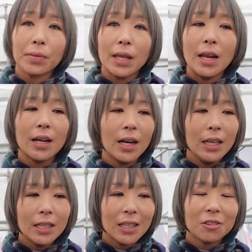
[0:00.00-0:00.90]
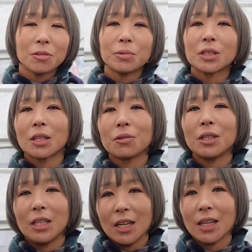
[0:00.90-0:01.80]
柔らかいなと思った
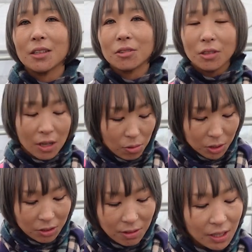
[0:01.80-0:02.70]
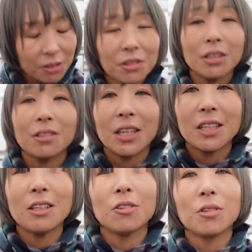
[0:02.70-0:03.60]
時にあげるとか、こうシワが寄ってるなっ
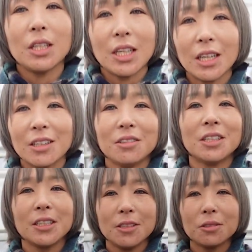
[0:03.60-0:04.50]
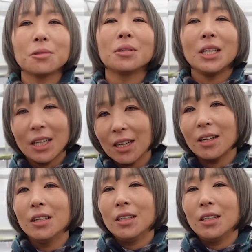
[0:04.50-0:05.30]
ていう時にあげるぐらいでちょうどいいから、